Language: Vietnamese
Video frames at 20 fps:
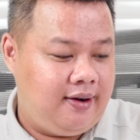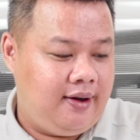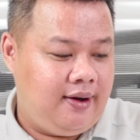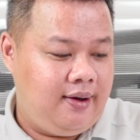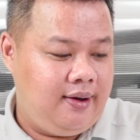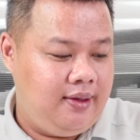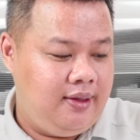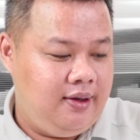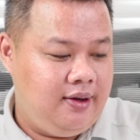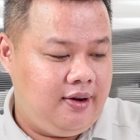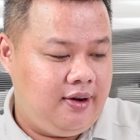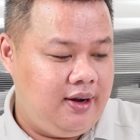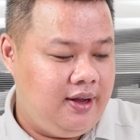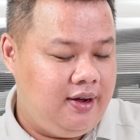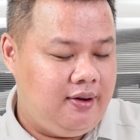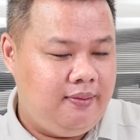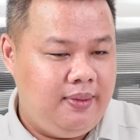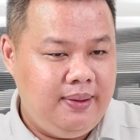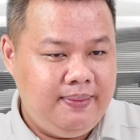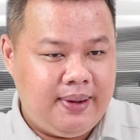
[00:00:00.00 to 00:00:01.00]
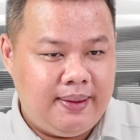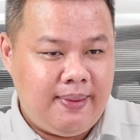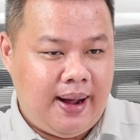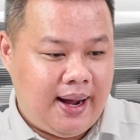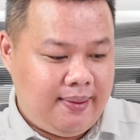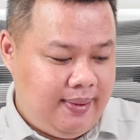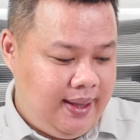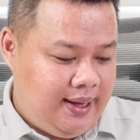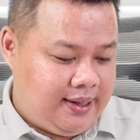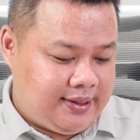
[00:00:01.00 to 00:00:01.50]
đó những con như kiểu Mi
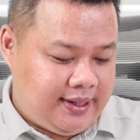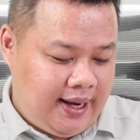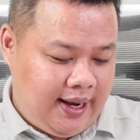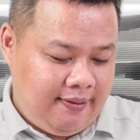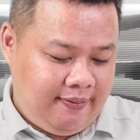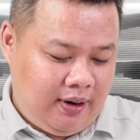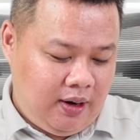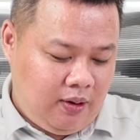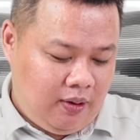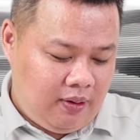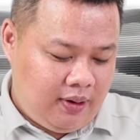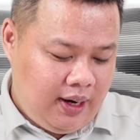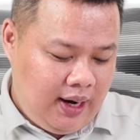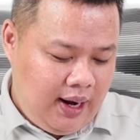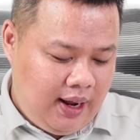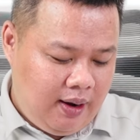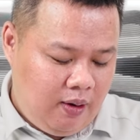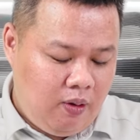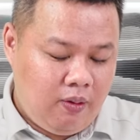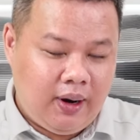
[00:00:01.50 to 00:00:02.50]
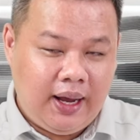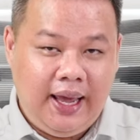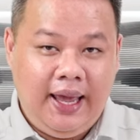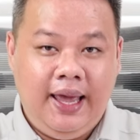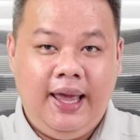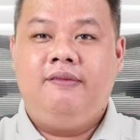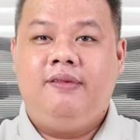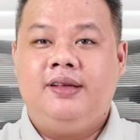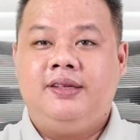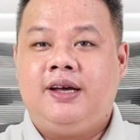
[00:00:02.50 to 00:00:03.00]
13 bây giờ xài vẫn còn rất là ok
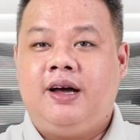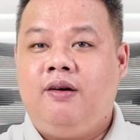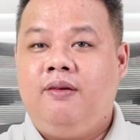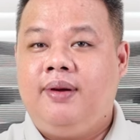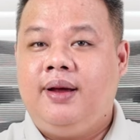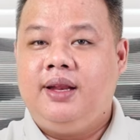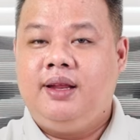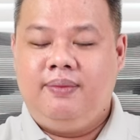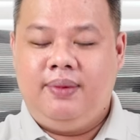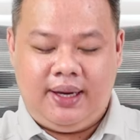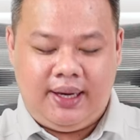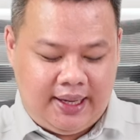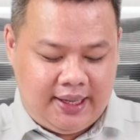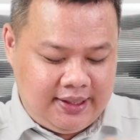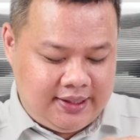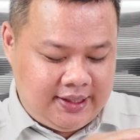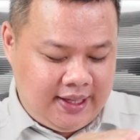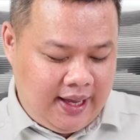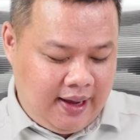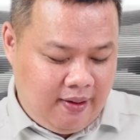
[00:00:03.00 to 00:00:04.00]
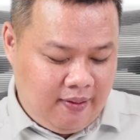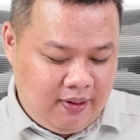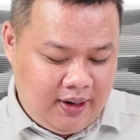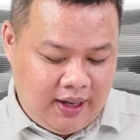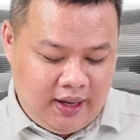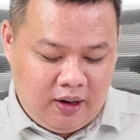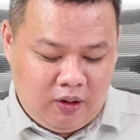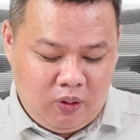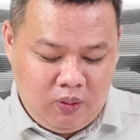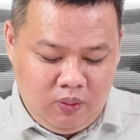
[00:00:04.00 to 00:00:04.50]
và giá hôm nay thì mình thấy sale
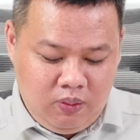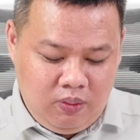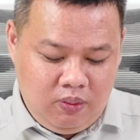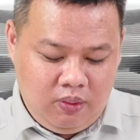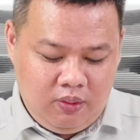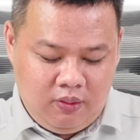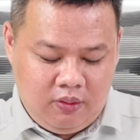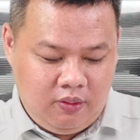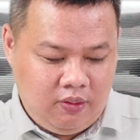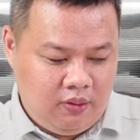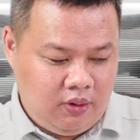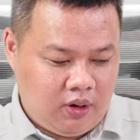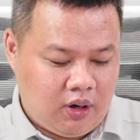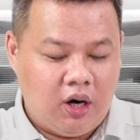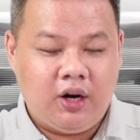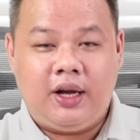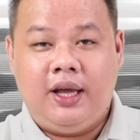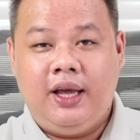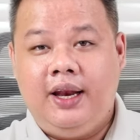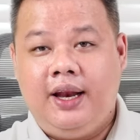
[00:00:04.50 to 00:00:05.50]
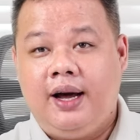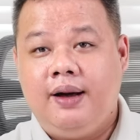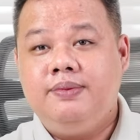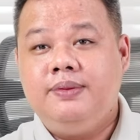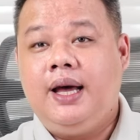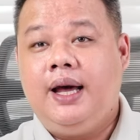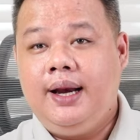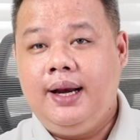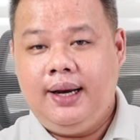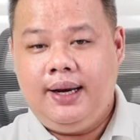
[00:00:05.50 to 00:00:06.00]
thì cũng cực kỳ là hấp
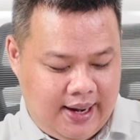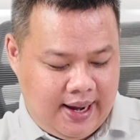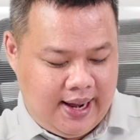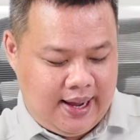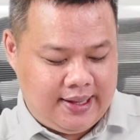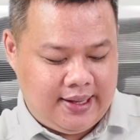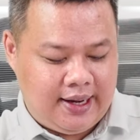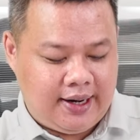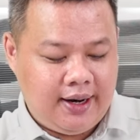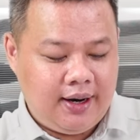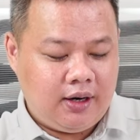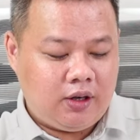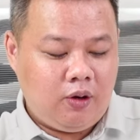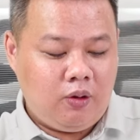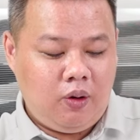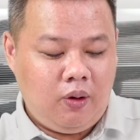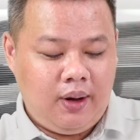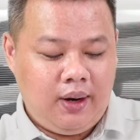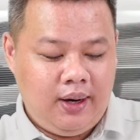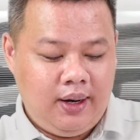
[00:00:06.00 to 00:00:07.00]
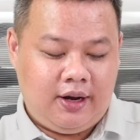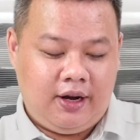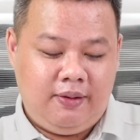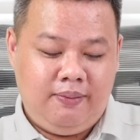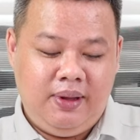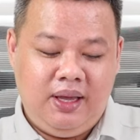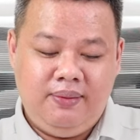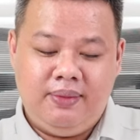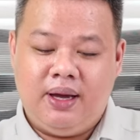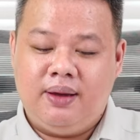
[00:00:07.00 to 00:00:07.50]
dẫn à giá rất là tốt luôn đó
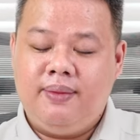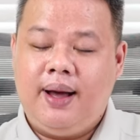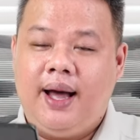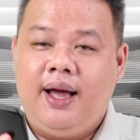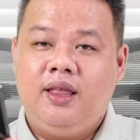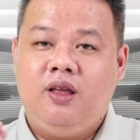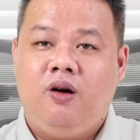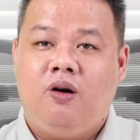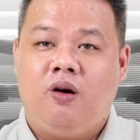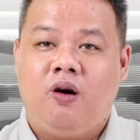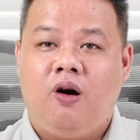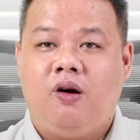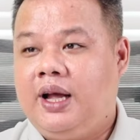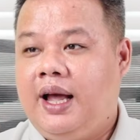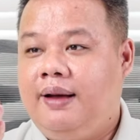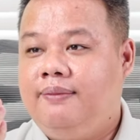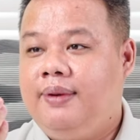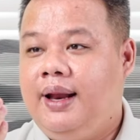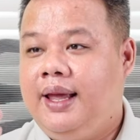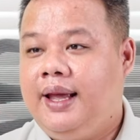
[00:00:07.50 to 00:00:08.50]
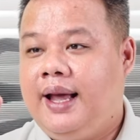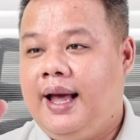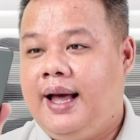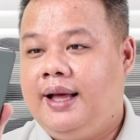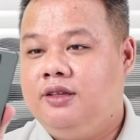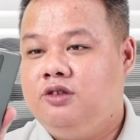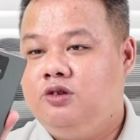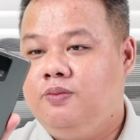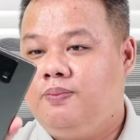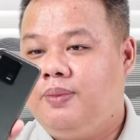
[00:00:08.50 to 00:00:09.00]
Mi 13 nhỏ gọn cam
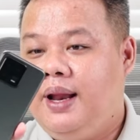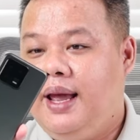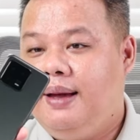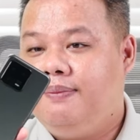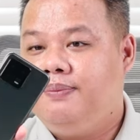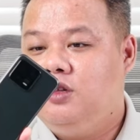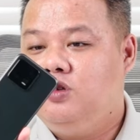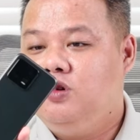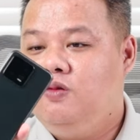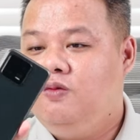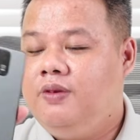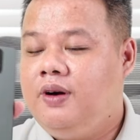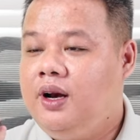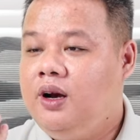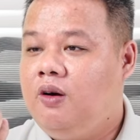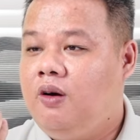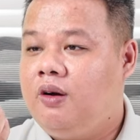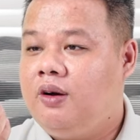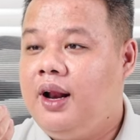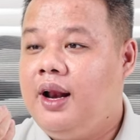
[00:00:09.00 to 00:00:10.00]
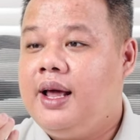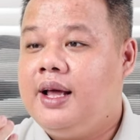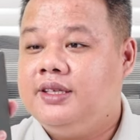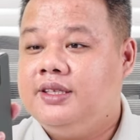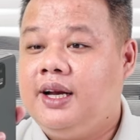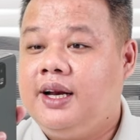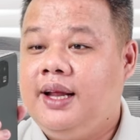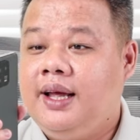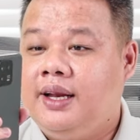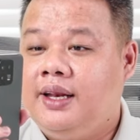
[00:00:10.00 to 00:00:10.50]
Leica chụp đẹp dùng vẫn còn rất là
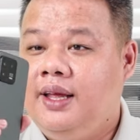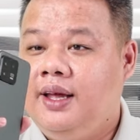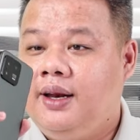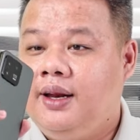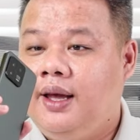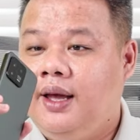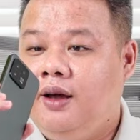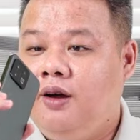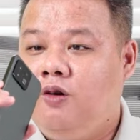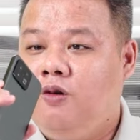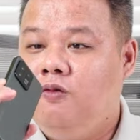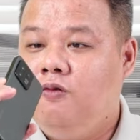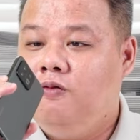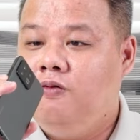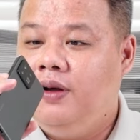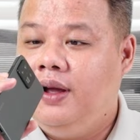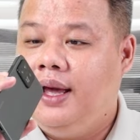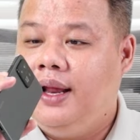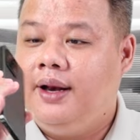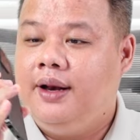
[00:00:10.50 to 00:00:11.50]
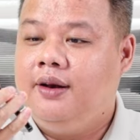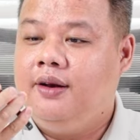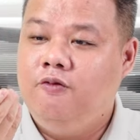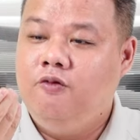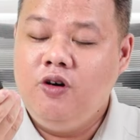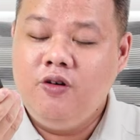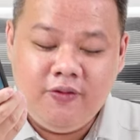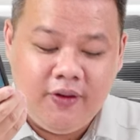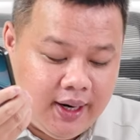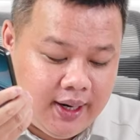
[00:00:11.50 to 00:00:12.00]
chất ha à, thiết kế khung viền
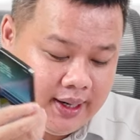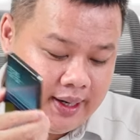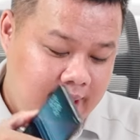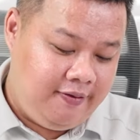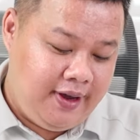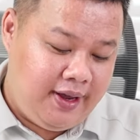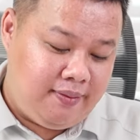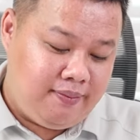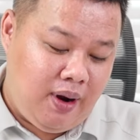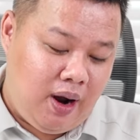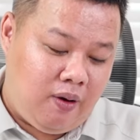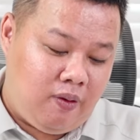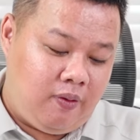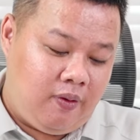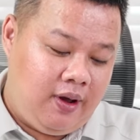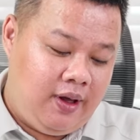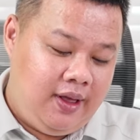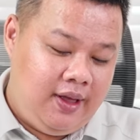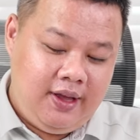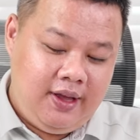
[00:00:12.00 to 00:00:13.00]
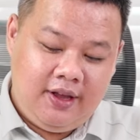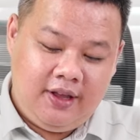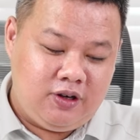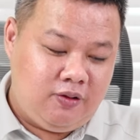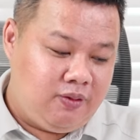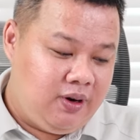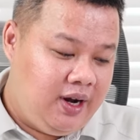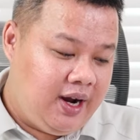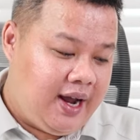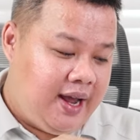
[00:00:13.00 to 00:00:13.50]
vuông vức viền mỏng
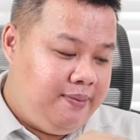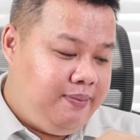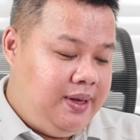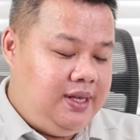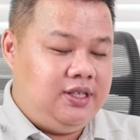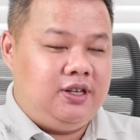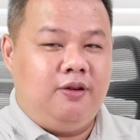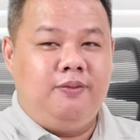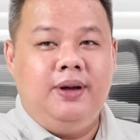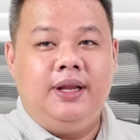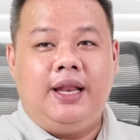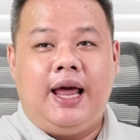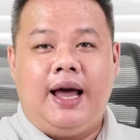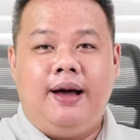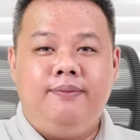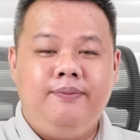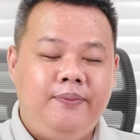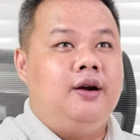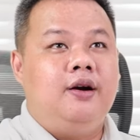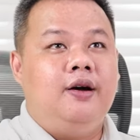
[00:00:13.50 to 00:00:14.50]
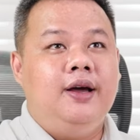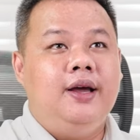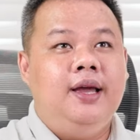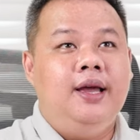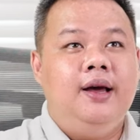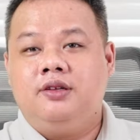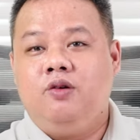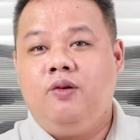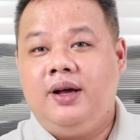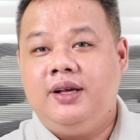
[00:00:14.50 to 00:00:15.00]
chống nước IP68 rồi
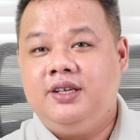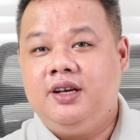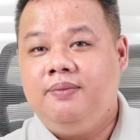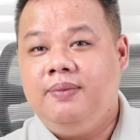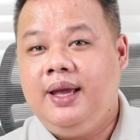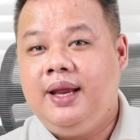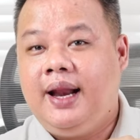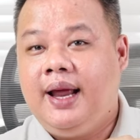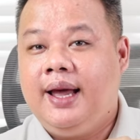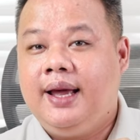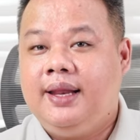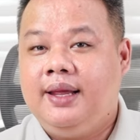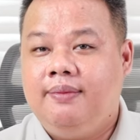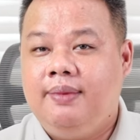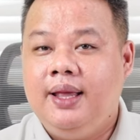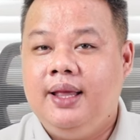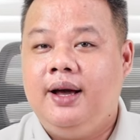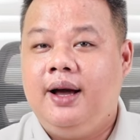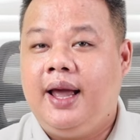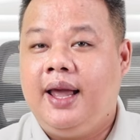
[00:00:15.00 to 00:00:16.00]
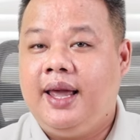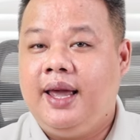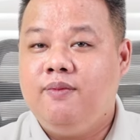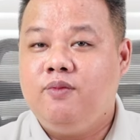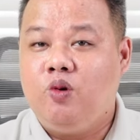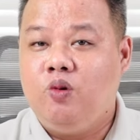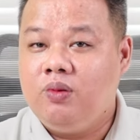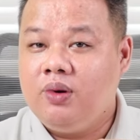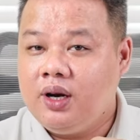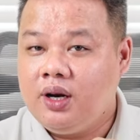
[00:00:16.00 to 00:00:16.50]
ngoài Xiaomi ra thì bây giờ anh em
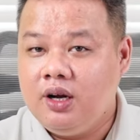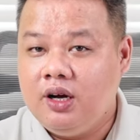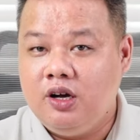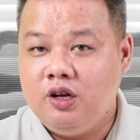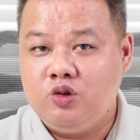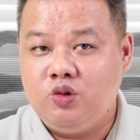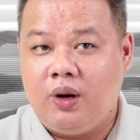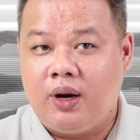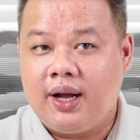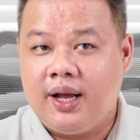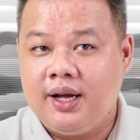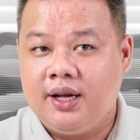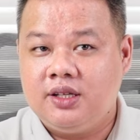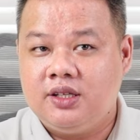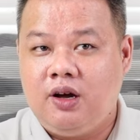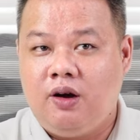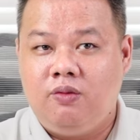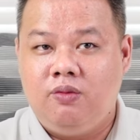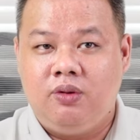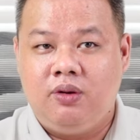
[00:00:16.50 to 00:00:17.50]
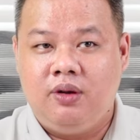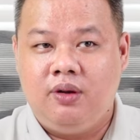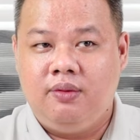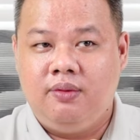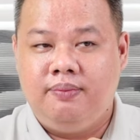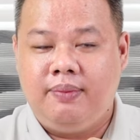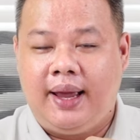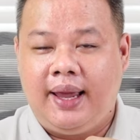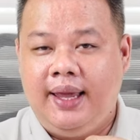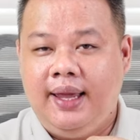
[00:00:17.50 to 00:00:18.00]
cũng rất ưa chuộng các
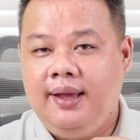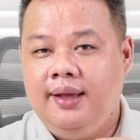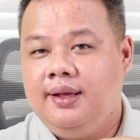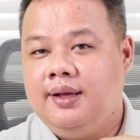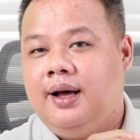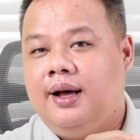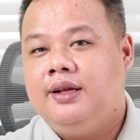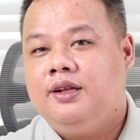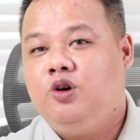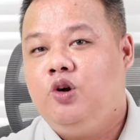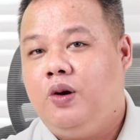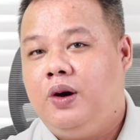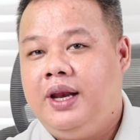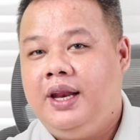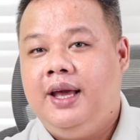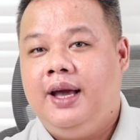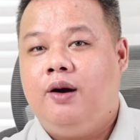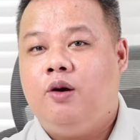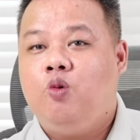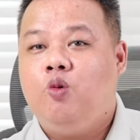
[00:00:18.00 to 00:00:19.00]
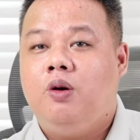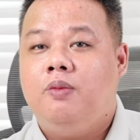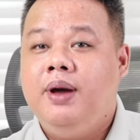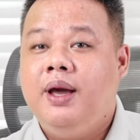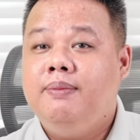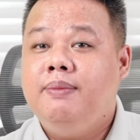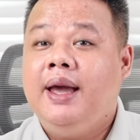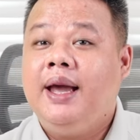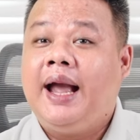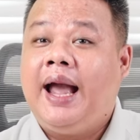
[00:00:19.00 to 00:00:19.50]
dòng máy à, nổi đĩa của
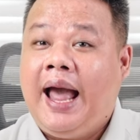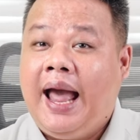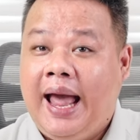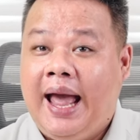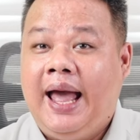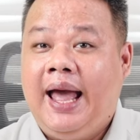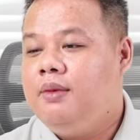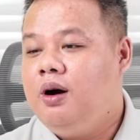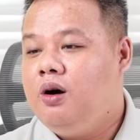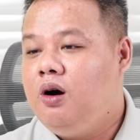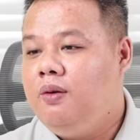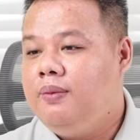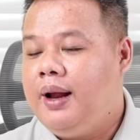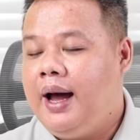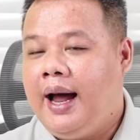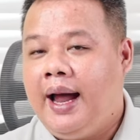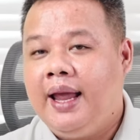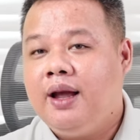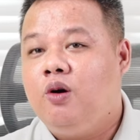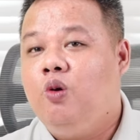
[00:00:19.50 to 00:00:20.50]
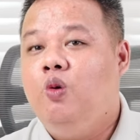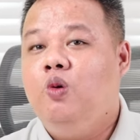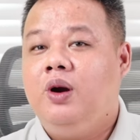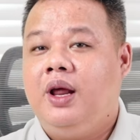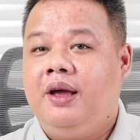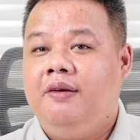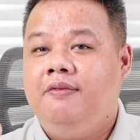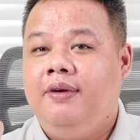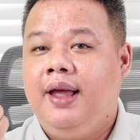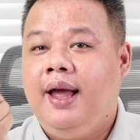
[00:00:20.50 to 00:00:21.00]
BBK bao gồm là IQ
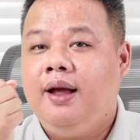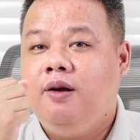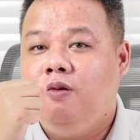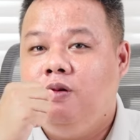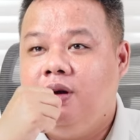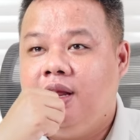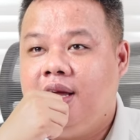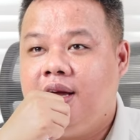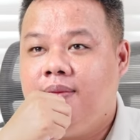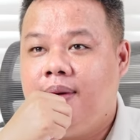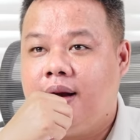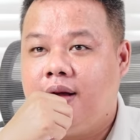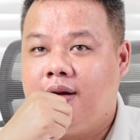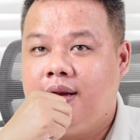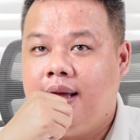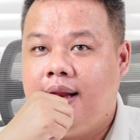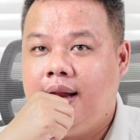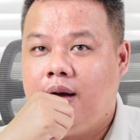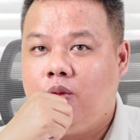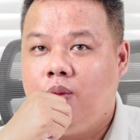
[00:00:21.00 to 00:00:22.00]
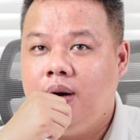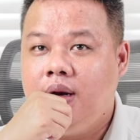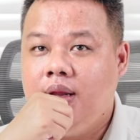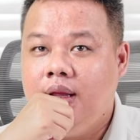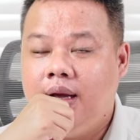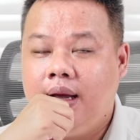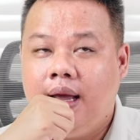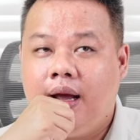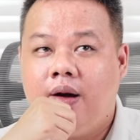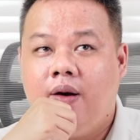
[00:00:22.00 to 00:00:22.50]
này với IQ thì các bạn có thể là quất
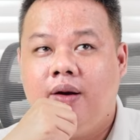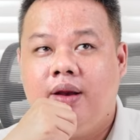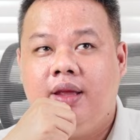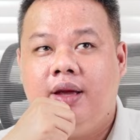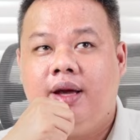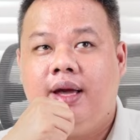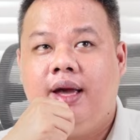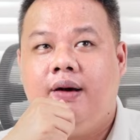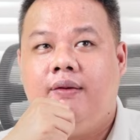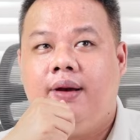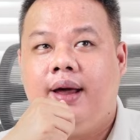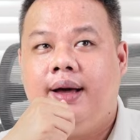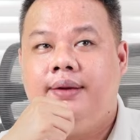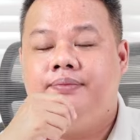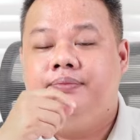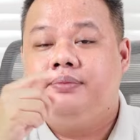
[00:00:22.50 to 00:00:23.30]
những cái con như kiểu là